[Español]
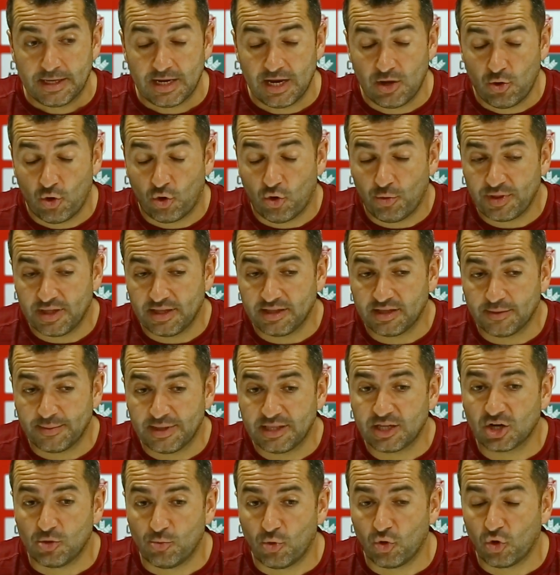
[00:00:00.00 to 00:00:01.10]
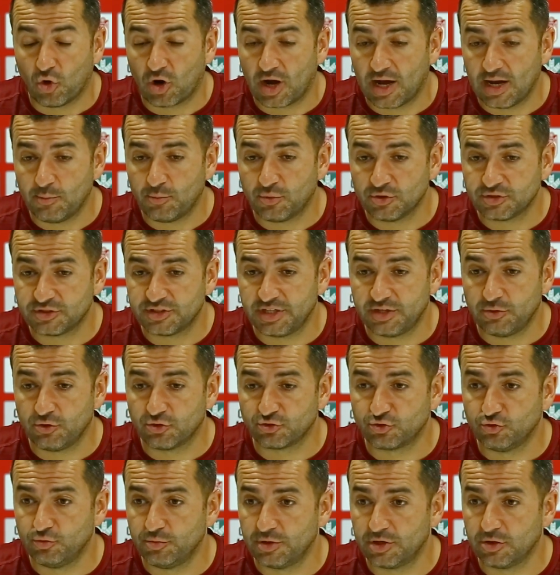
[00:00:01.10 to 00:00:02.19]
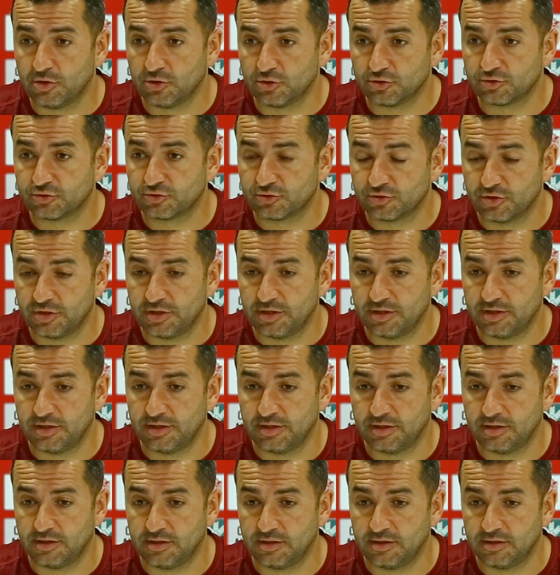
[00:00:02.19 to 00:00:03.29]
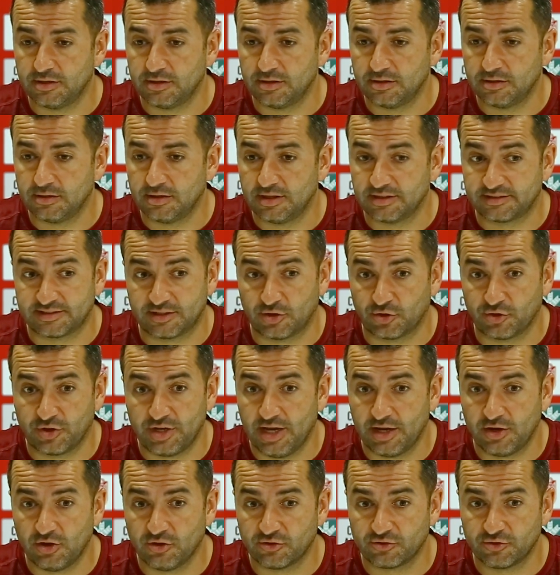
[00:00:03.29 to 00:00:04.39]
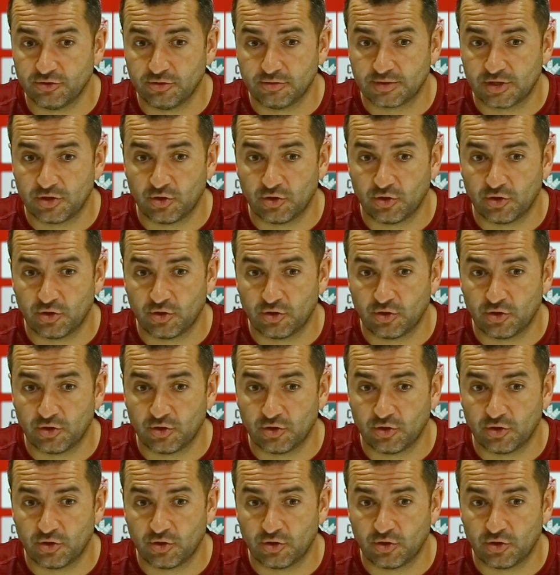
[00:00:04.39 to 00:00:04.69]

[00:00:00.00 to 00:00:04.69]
Y luego, evidentemente, como local, pues tiene unos números eh, extraordinarios. ¿no?